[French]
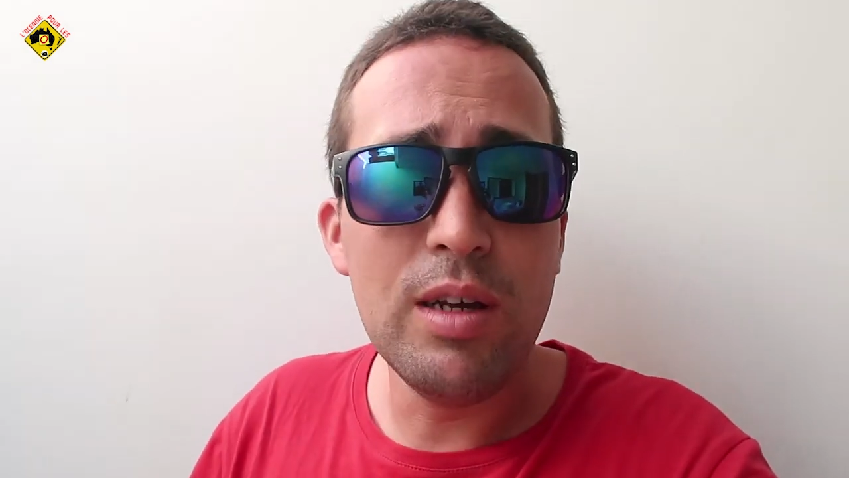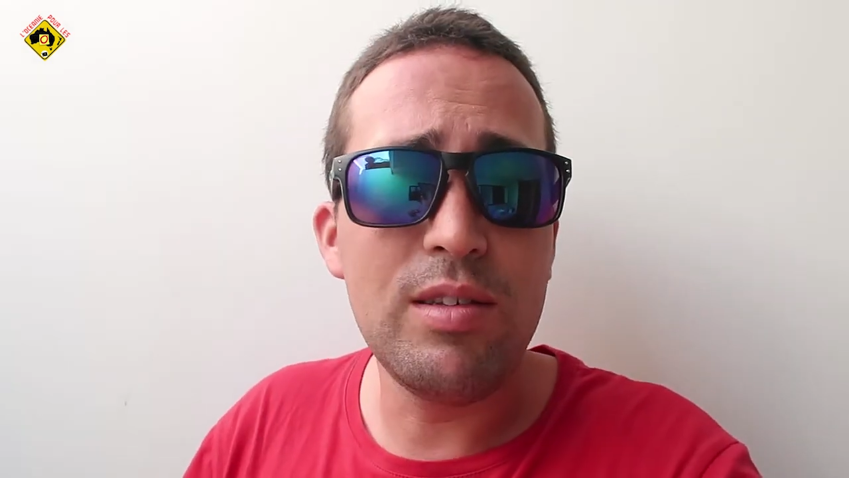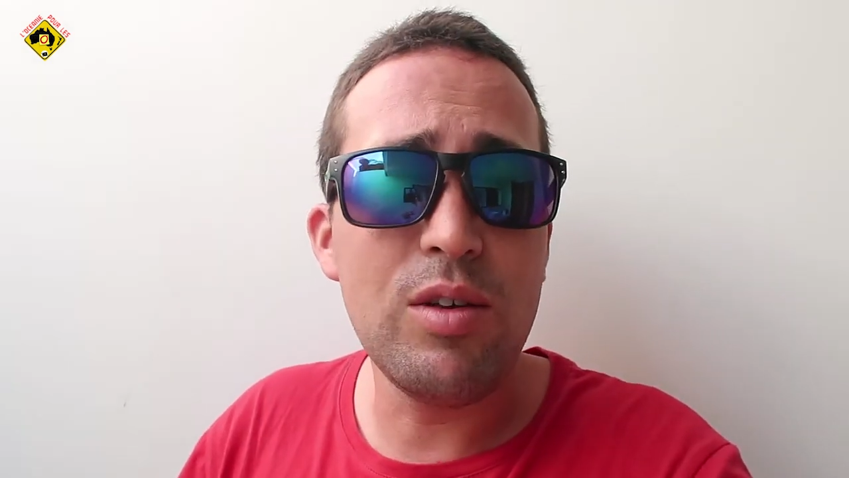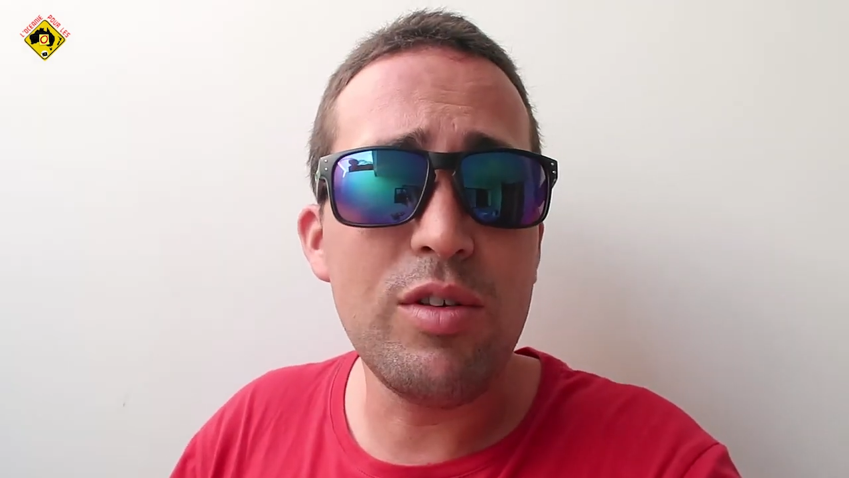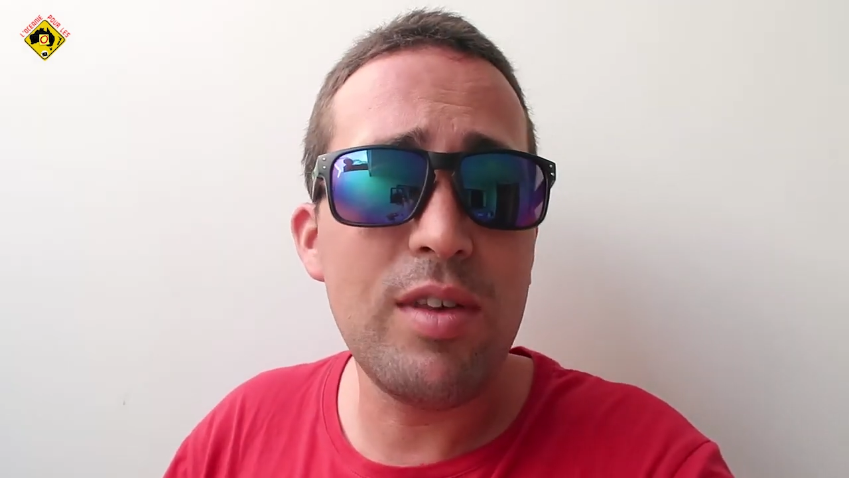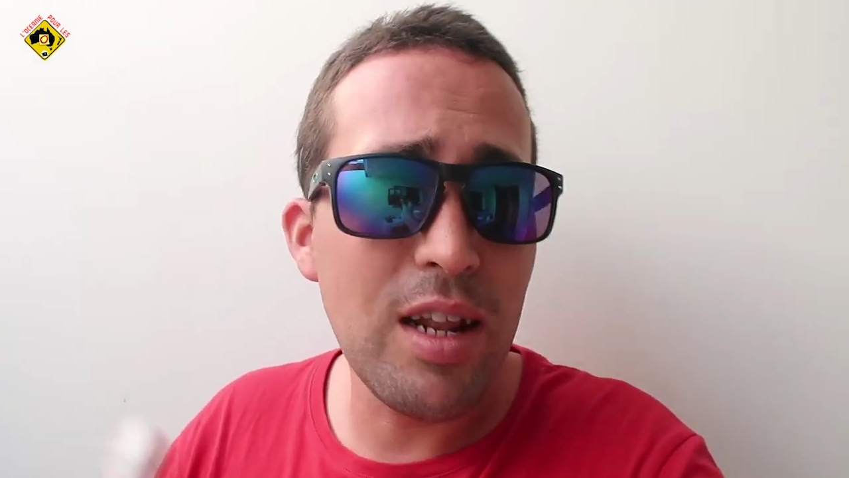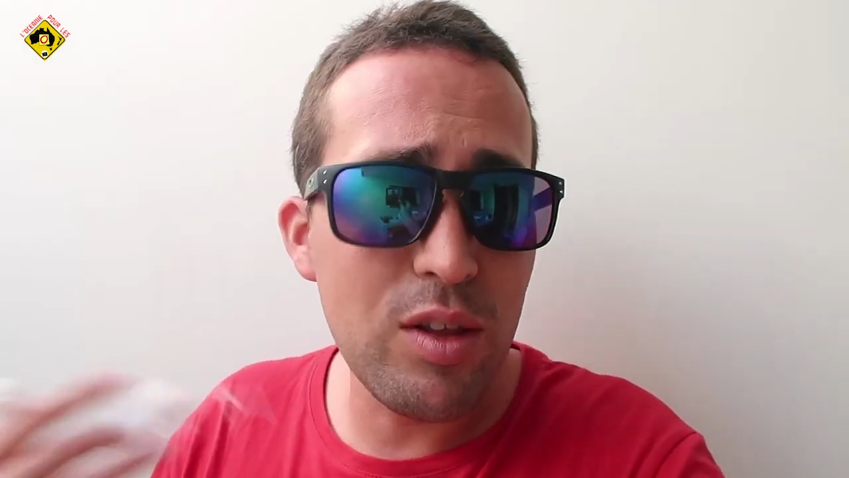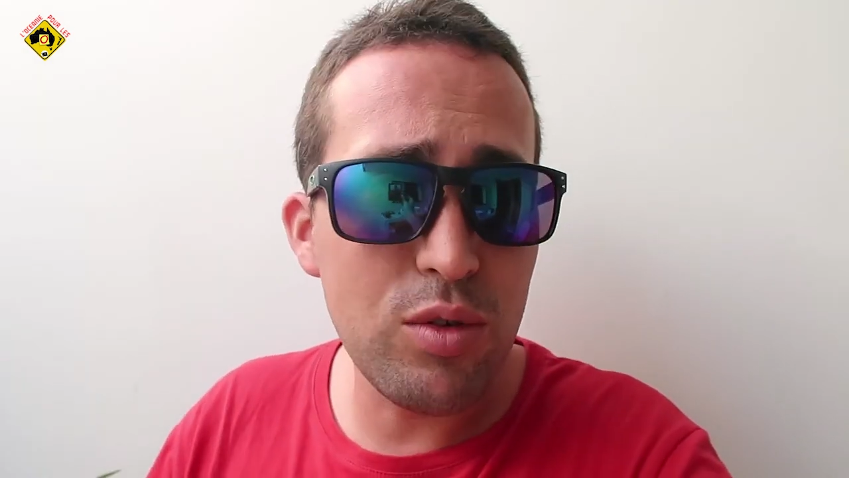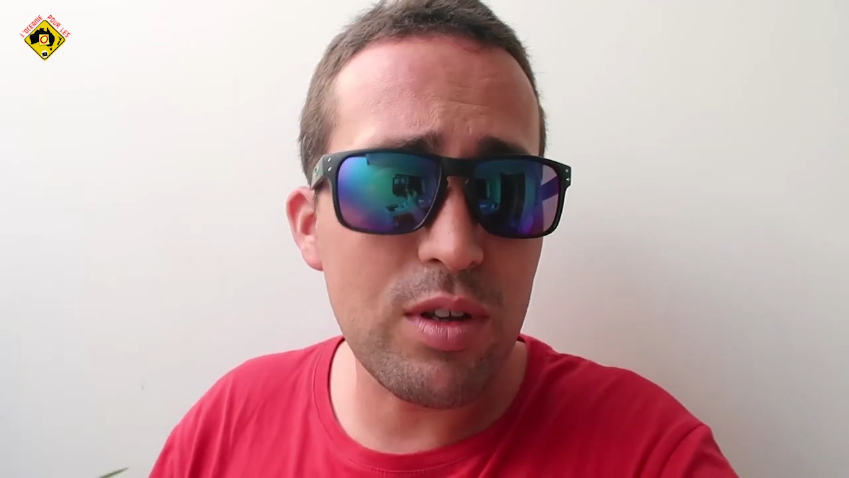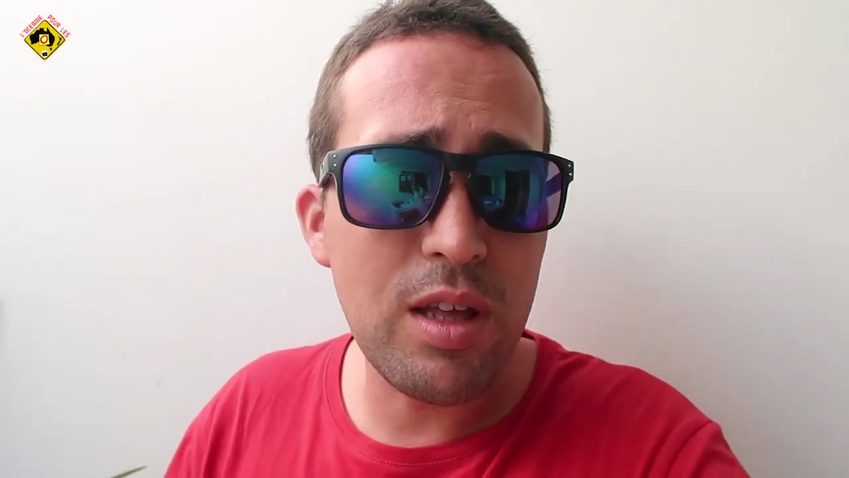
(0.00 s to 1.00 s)
c'est aussi
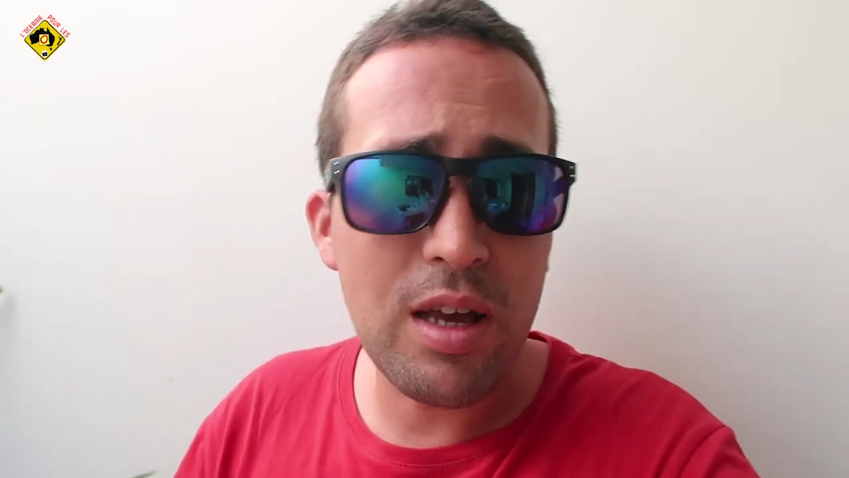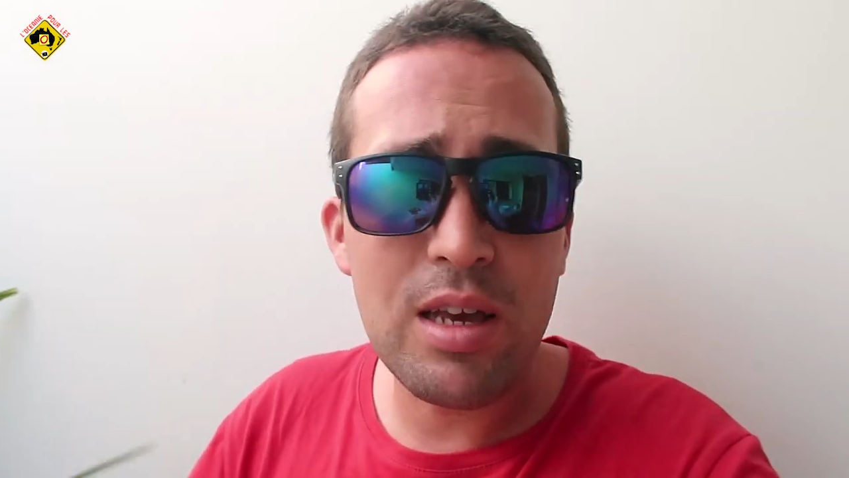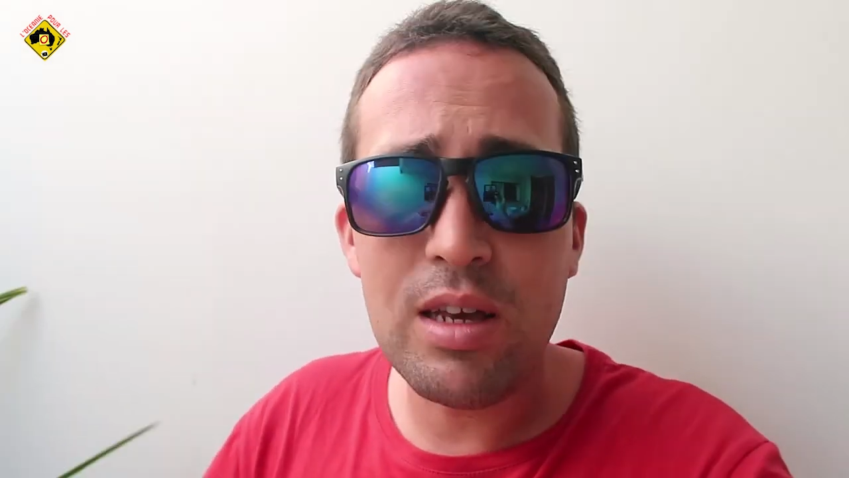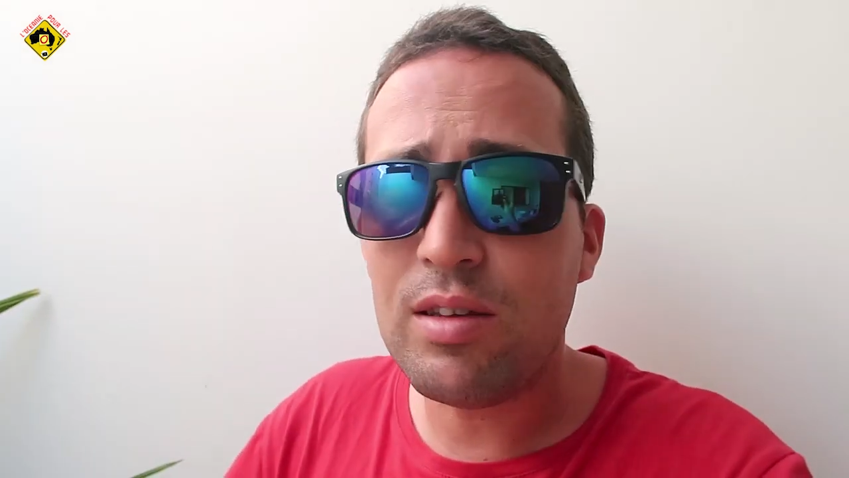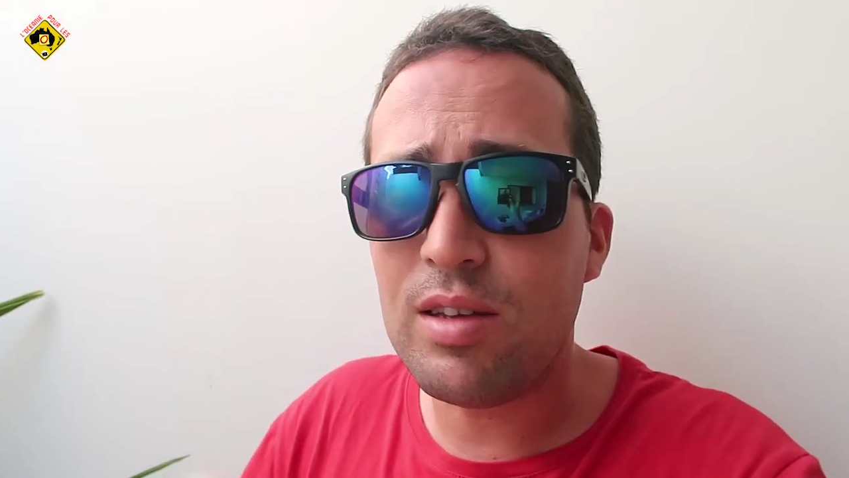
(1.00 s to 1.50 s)
l'industrie derrière,